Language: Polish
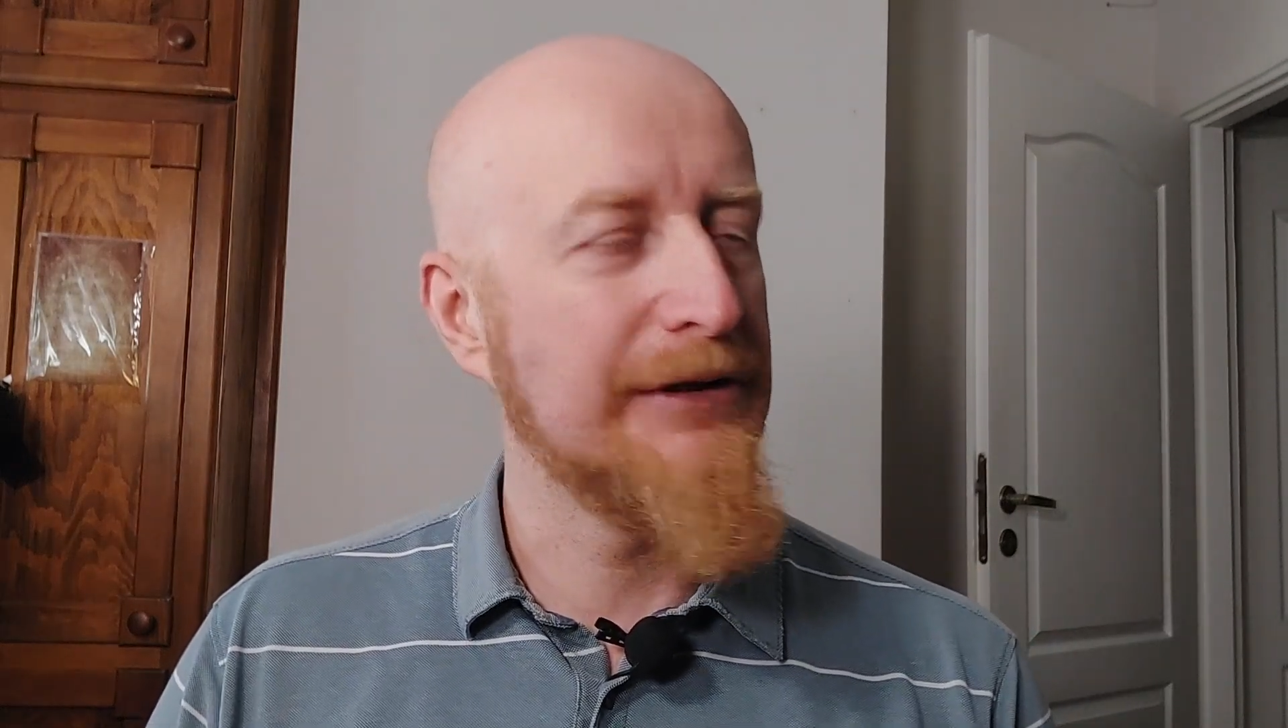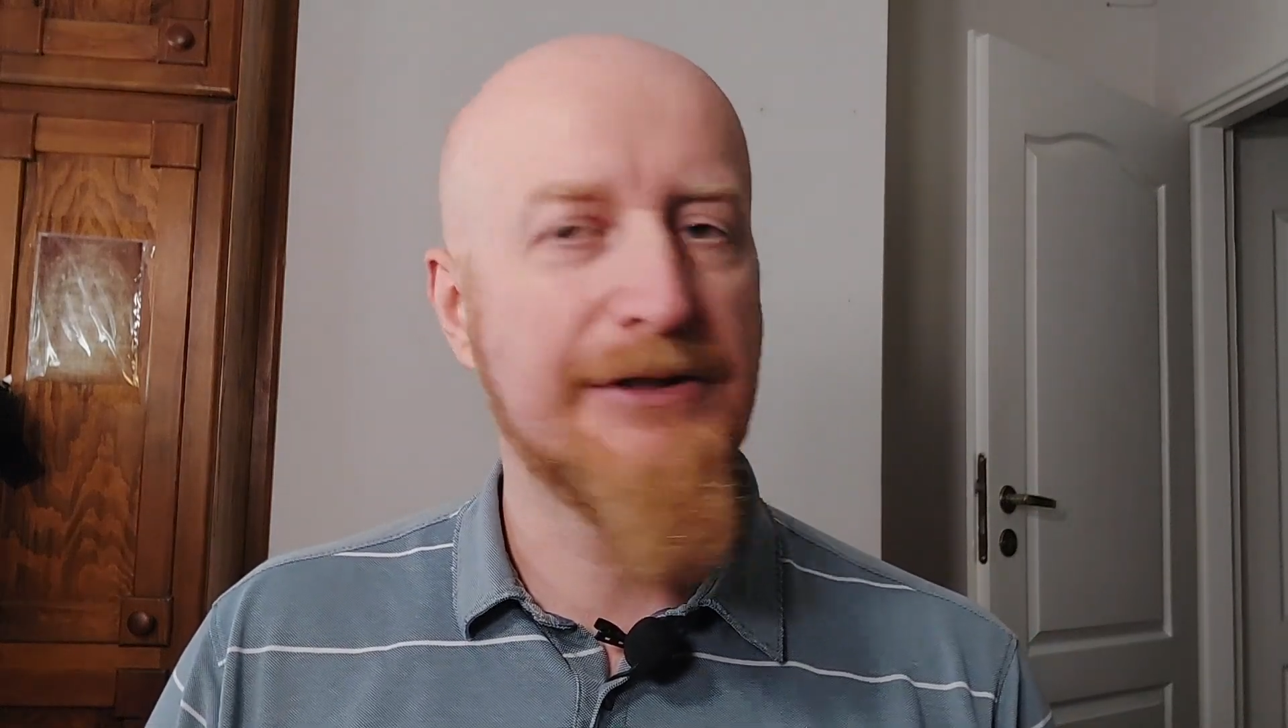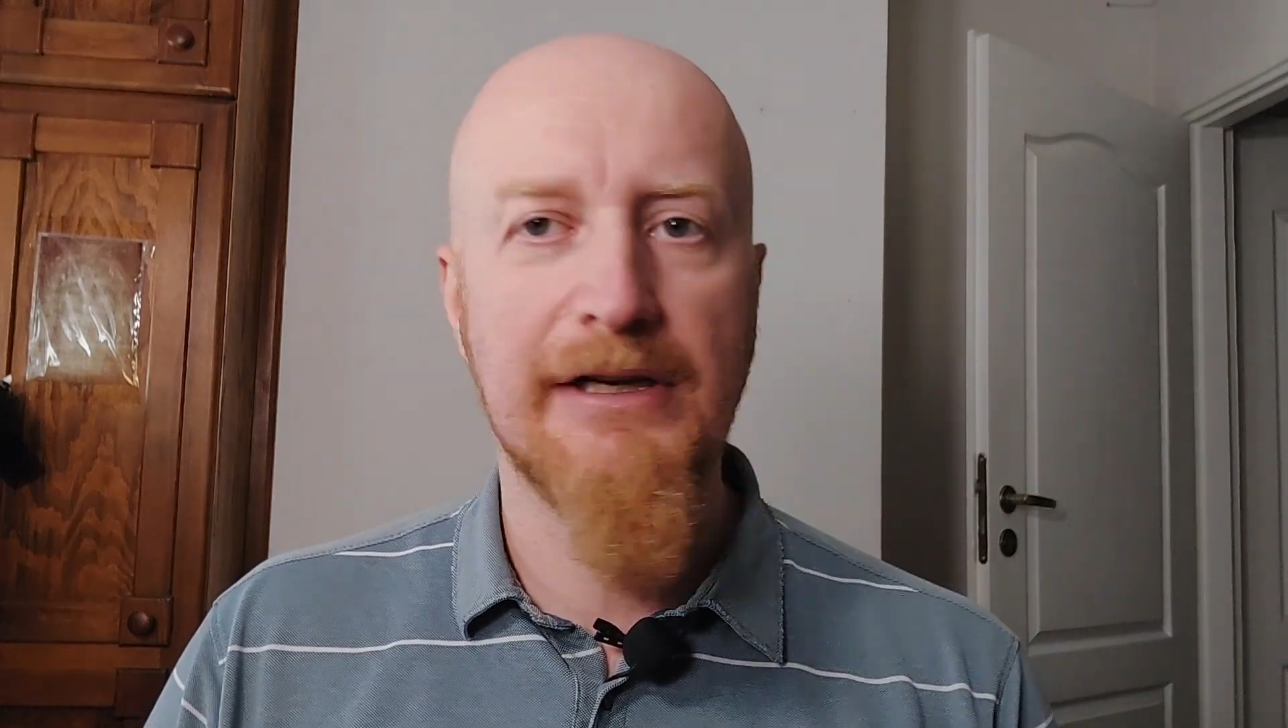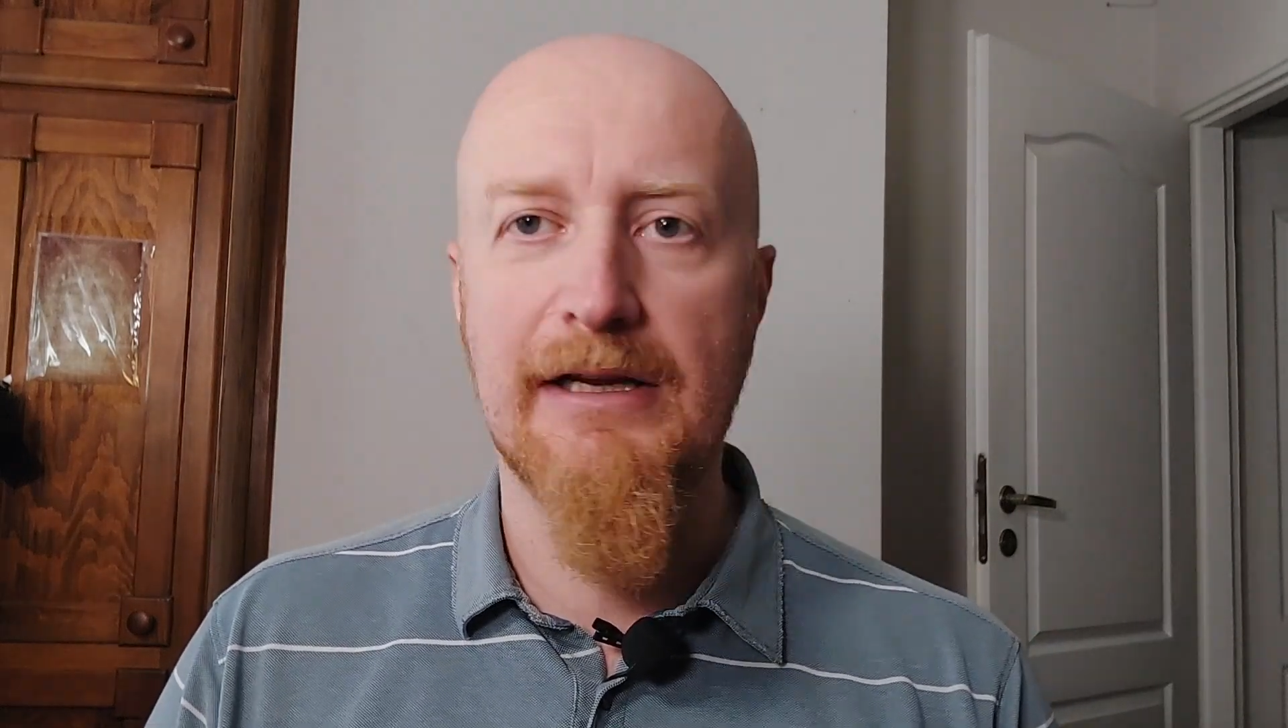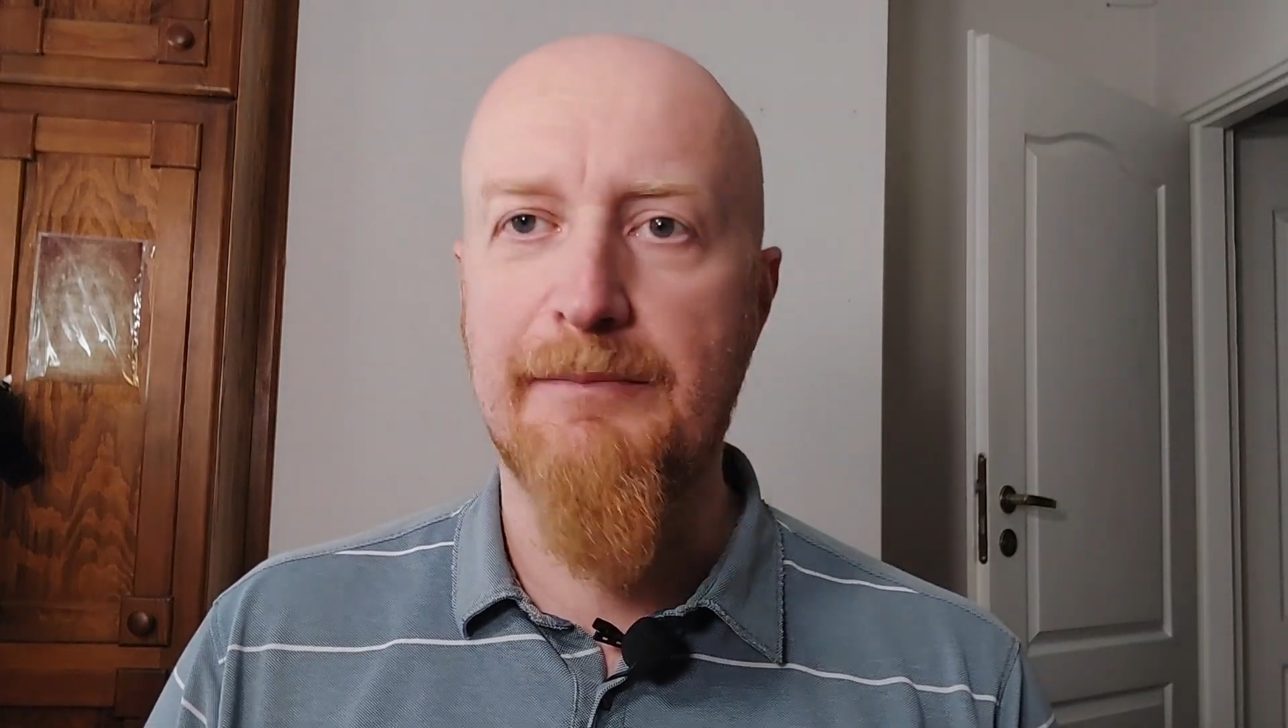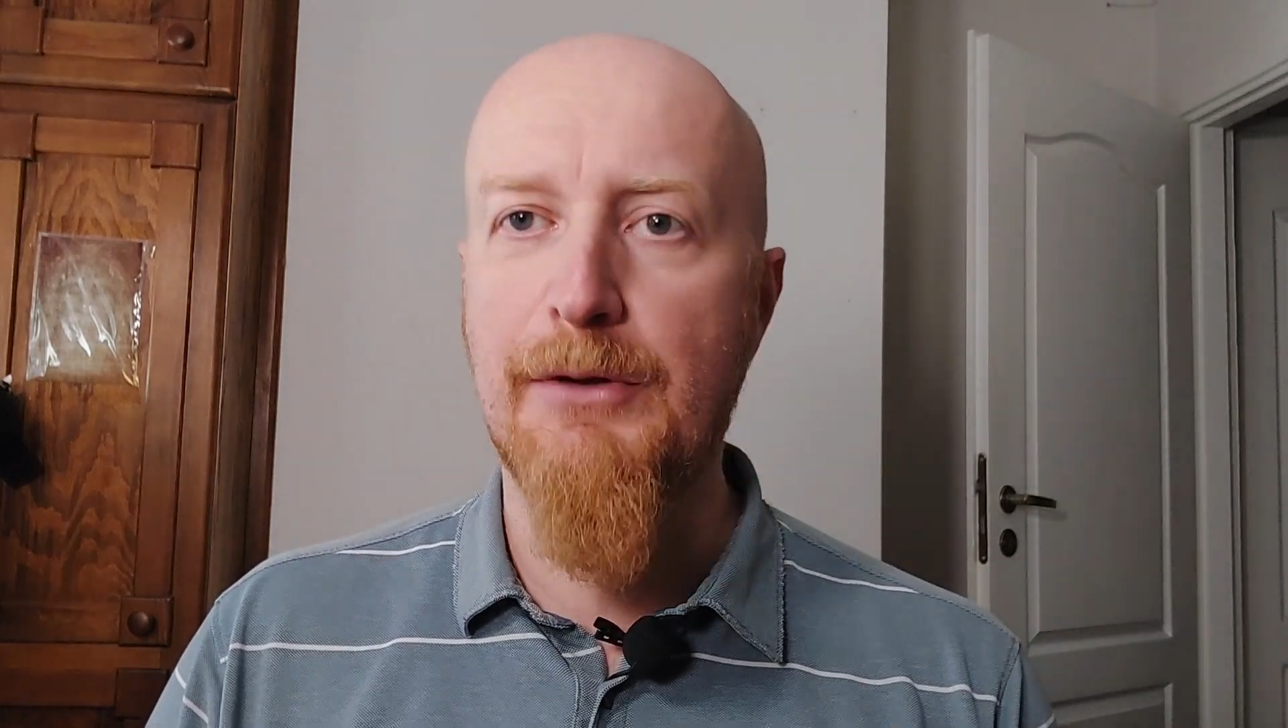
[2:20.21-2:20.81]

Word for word: liście